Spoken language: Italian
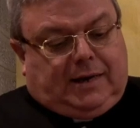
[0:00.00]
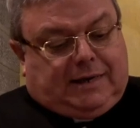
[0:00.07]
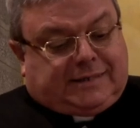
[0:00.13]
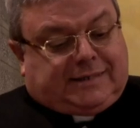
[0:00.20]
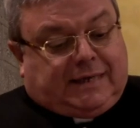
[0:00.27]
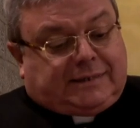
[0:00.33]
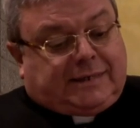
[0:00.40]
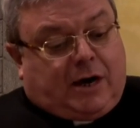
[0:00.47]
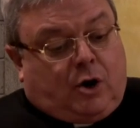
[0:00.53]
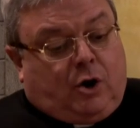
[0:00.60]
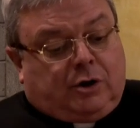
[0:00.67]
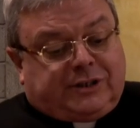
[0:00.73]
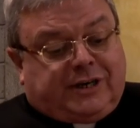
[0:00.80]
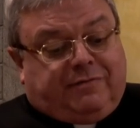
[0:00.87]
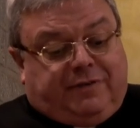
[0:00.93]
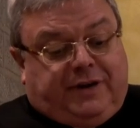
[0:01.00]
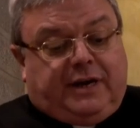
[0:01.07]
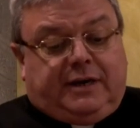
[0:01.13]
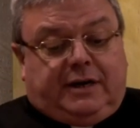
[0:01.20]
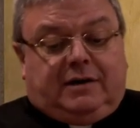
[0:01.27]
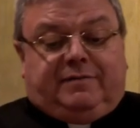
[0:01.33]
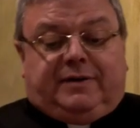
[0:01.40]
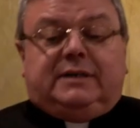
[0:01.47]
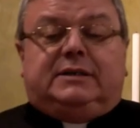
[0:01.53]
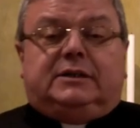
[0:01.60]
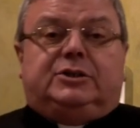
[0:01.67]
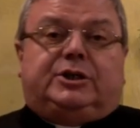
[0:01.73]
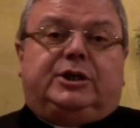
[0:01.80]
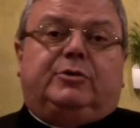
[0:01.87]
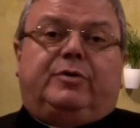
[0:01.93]
La stessa cosa avviene il
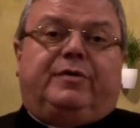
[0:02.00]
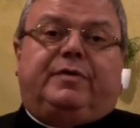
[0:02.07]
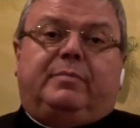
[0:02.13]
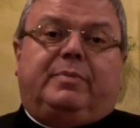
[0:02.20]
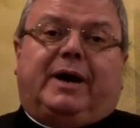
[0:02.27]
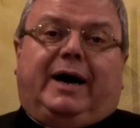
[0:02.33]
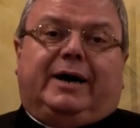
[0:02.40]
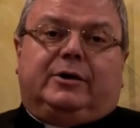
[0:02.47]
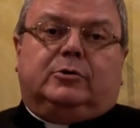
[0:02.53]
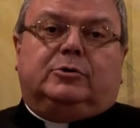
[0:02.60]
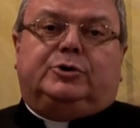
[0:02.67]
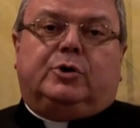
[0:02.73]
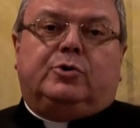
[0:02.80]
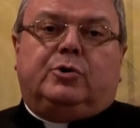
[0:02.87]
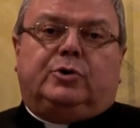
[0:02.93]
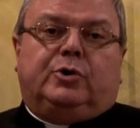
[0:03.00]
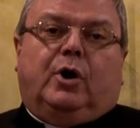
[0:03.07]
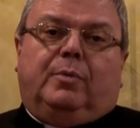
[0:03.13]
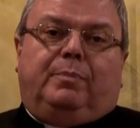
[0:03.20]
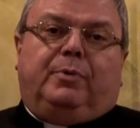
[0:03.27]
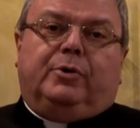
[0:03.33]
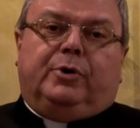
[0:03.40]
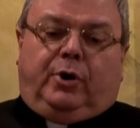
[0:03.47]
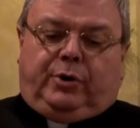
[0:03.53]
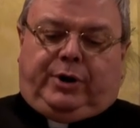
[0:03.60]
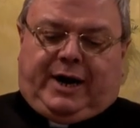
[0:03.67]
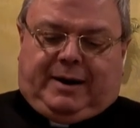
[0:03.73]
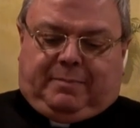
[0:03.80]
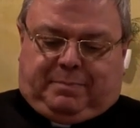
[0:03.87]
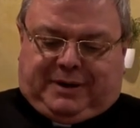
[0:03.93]
25 febbraio, il giorno dopo,
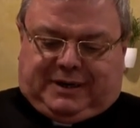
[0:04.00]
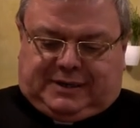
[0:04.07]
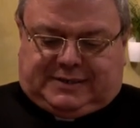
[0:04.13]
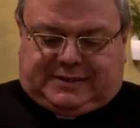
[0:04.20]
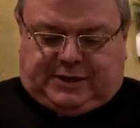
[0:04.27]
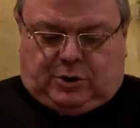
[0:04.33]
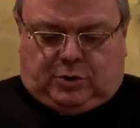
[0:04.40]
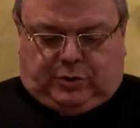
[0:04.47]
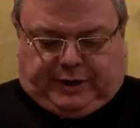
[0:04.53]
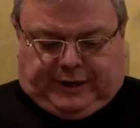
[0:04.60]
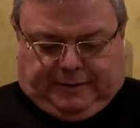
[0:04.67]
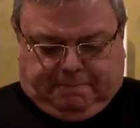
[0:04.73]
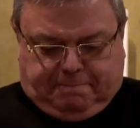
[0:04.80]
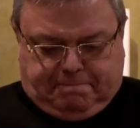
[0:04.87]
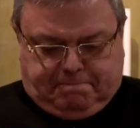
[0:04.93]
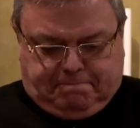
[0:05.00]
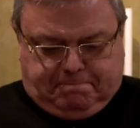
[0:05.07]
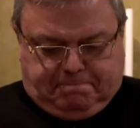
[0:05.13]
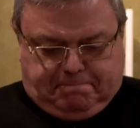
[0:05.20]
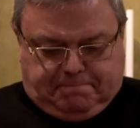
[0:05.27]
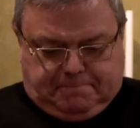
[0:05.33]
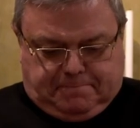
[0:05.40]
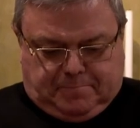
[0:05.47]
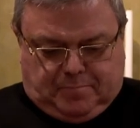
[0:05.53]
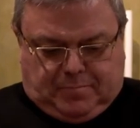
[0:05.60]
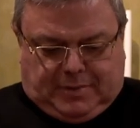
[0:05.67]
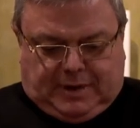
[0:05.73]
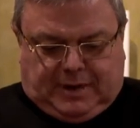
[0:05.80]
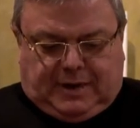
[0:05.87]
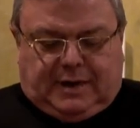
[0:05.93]
nona apparizione.
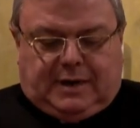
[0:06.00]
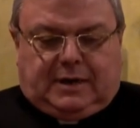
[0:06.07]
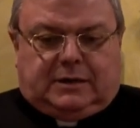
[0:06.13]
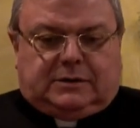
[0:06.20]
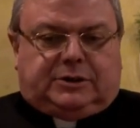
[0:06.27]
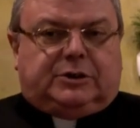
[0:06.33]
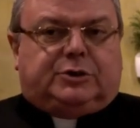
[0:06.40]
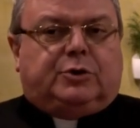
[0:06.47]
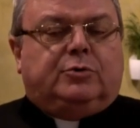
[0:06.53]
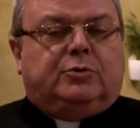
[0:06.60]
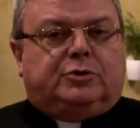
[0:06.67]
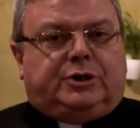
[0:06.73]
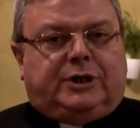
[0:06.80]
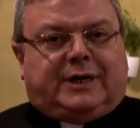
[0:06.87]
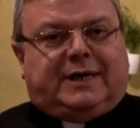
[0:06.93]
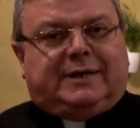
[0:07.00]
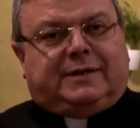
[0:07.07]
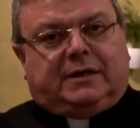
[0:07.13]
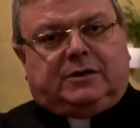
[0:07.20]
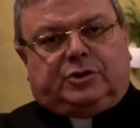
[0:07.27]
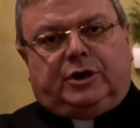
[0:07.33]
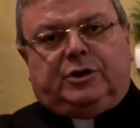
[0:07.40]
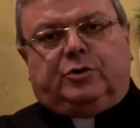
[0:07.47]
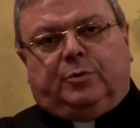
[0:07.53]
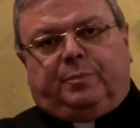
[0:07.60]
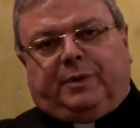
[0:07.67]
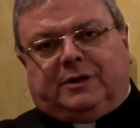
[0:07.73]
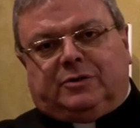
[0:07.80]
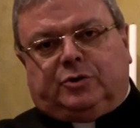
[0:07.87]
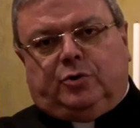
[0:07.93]
Ci sono circa 300
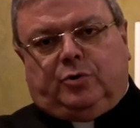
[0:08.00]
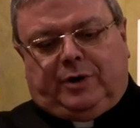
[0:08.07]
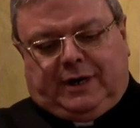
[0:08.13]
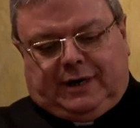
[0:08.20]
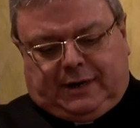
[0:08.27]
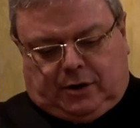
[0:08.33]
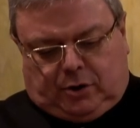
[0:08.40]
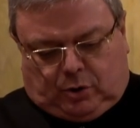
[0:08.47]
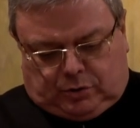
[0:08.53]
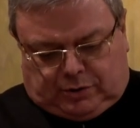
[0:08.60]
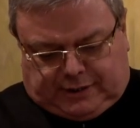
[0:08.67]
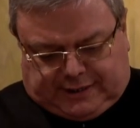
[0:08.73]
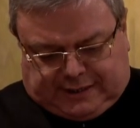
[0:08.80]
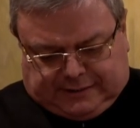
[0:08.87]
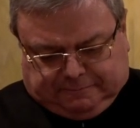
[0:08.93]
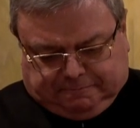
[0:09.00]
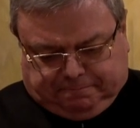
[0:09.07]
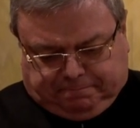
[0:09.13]
persone alla grotta